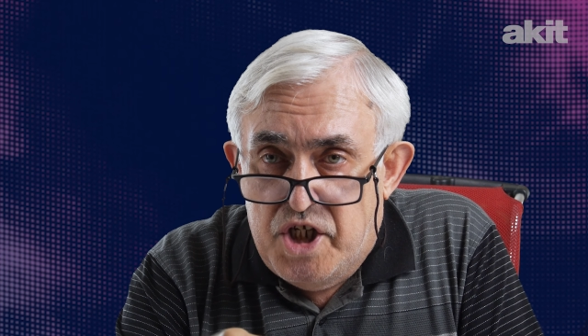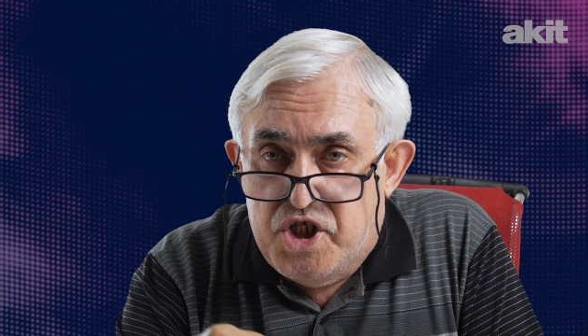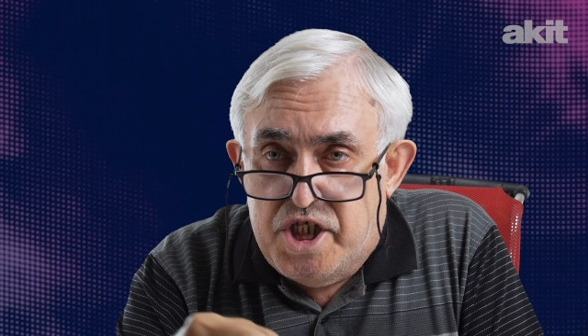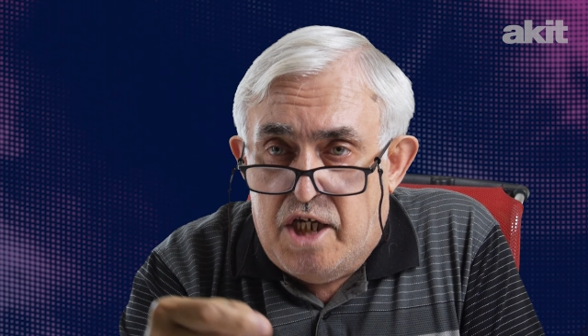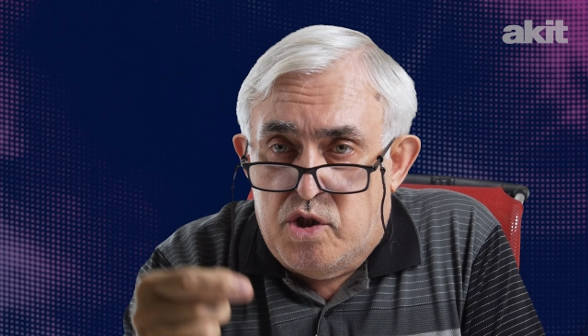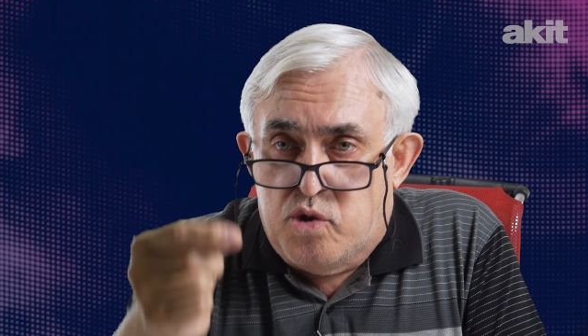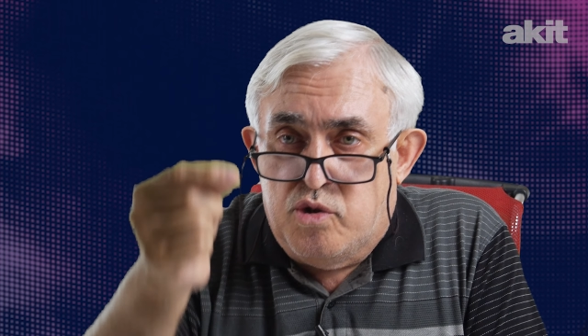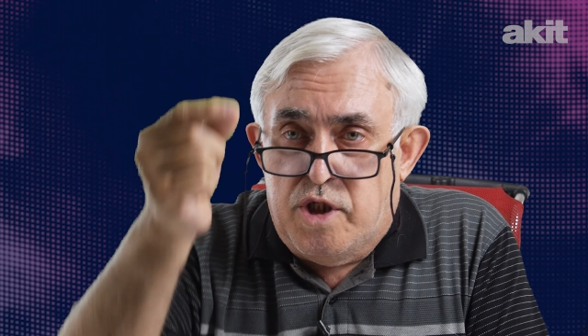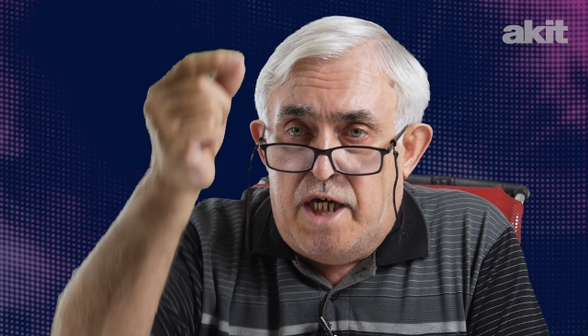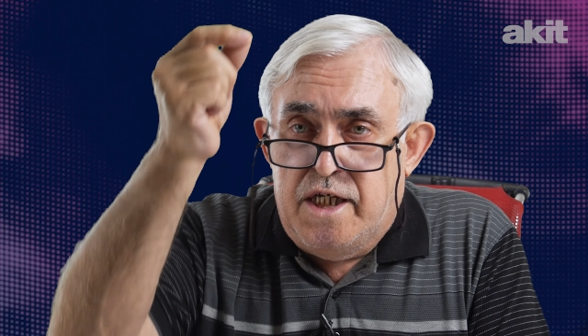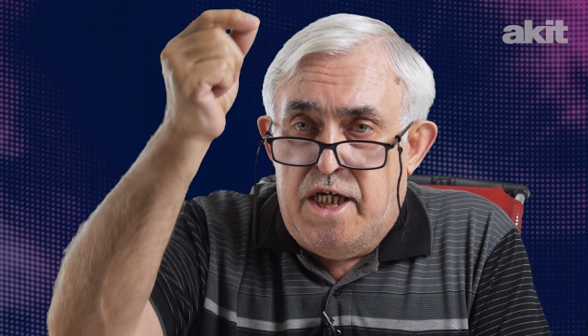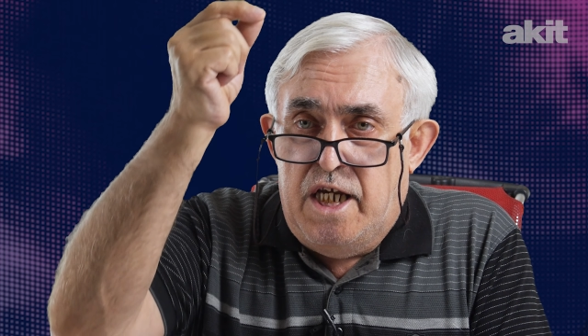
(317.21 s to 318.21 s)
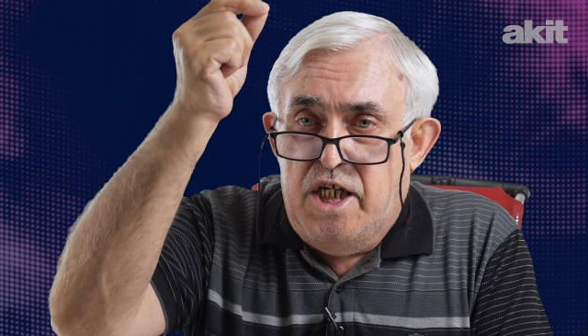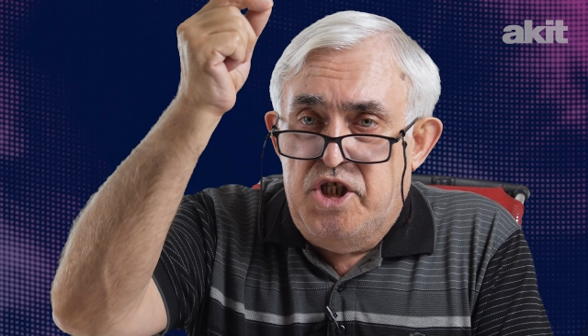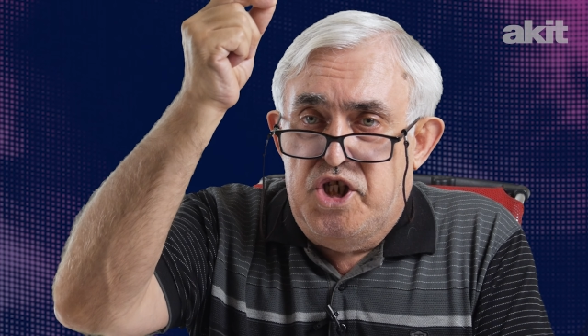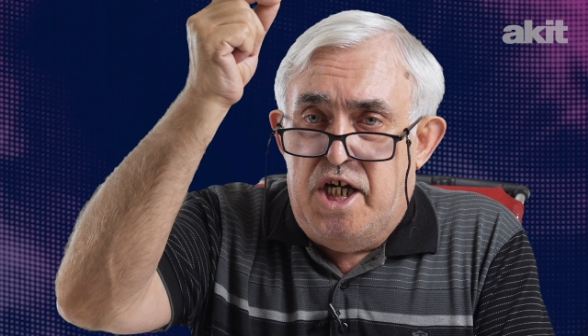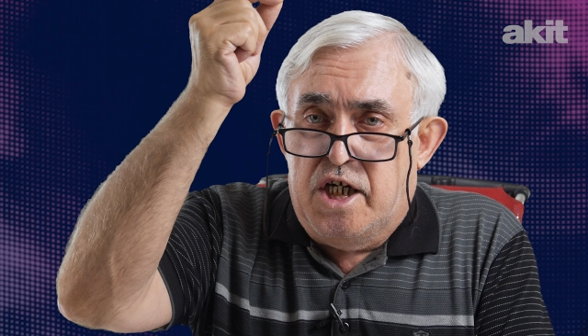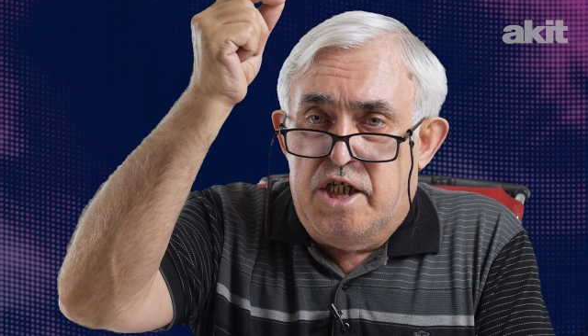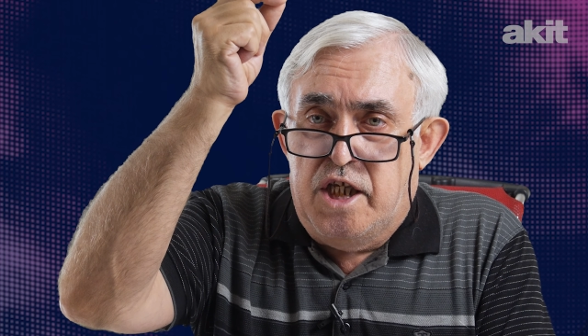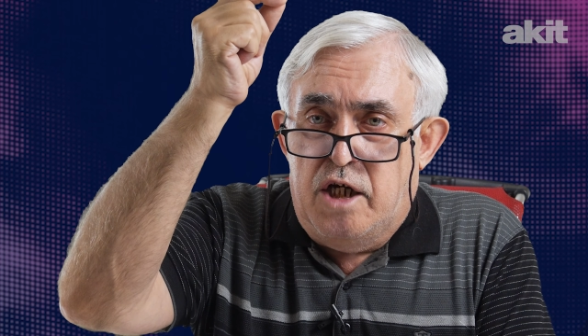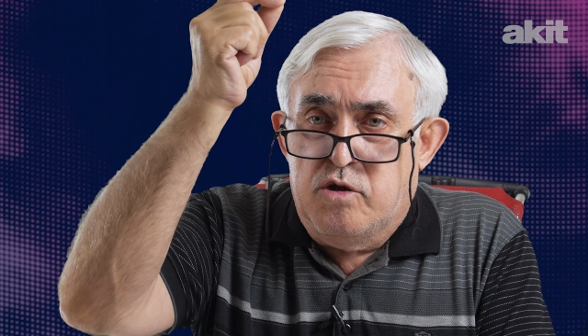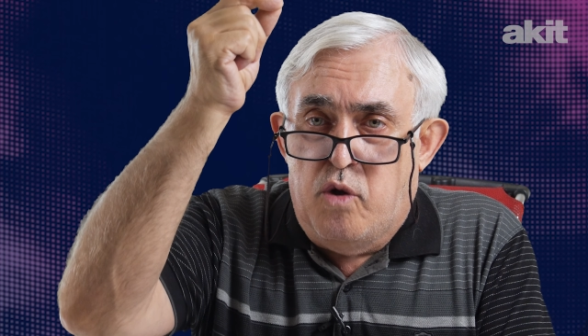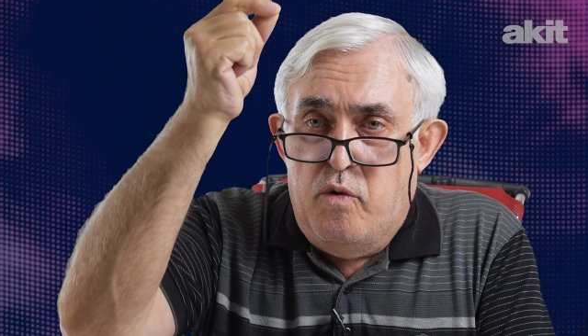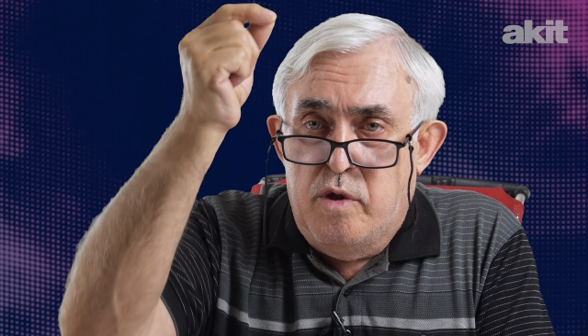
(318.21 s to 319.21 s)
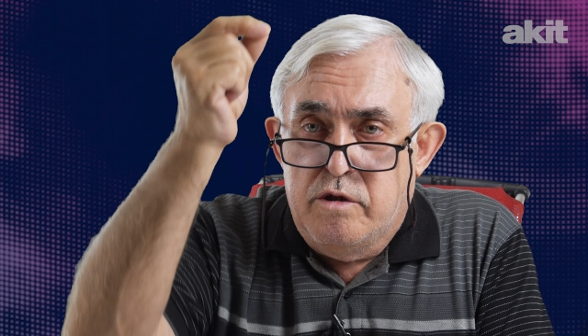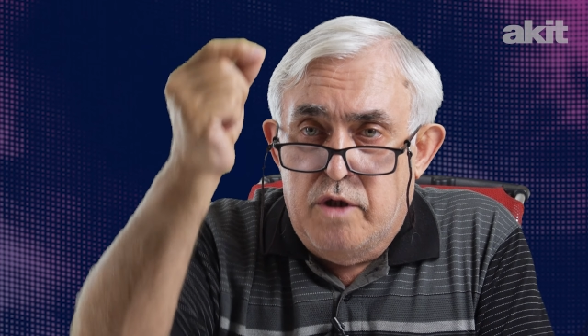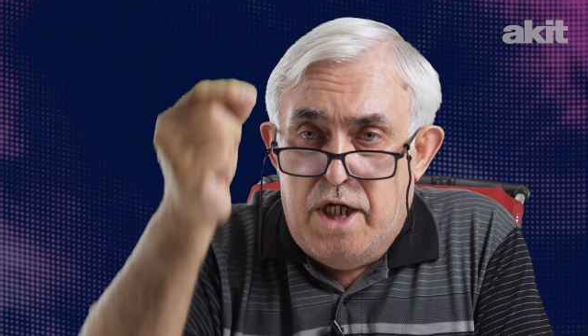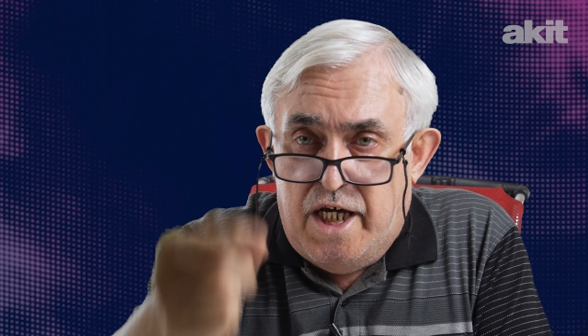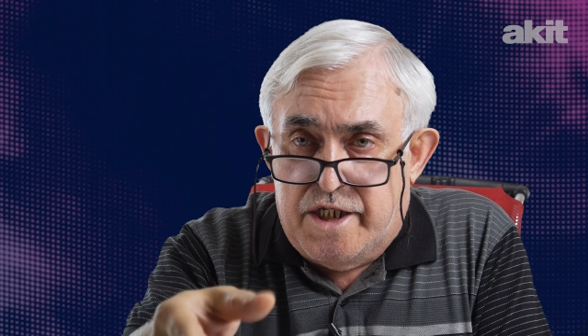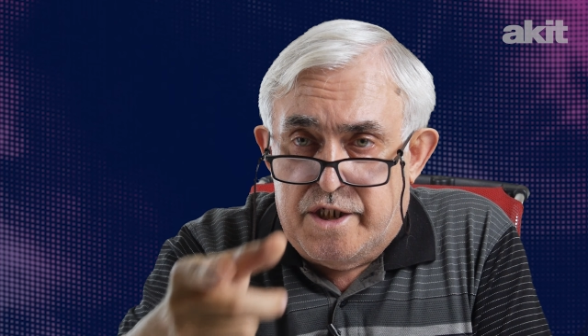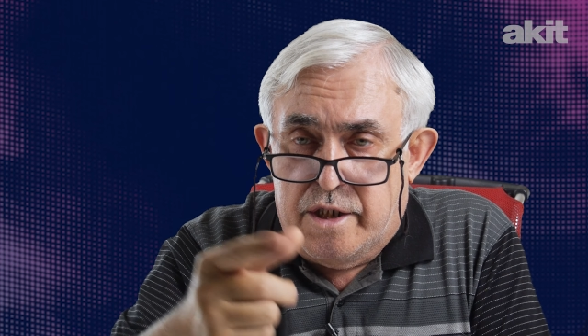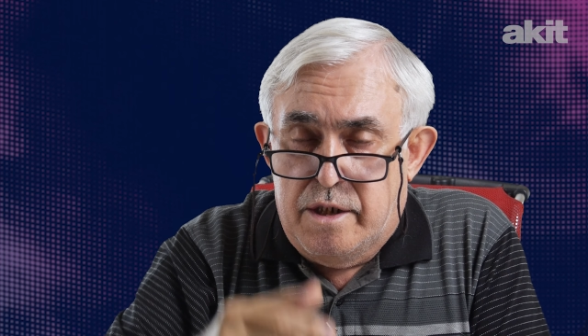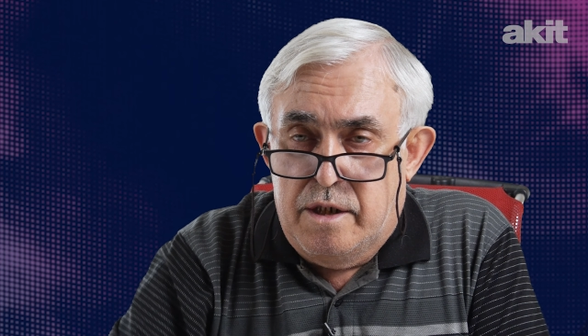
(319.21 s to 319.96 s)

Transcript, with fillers: eşek sudan gelinceye kadar dövüldüler.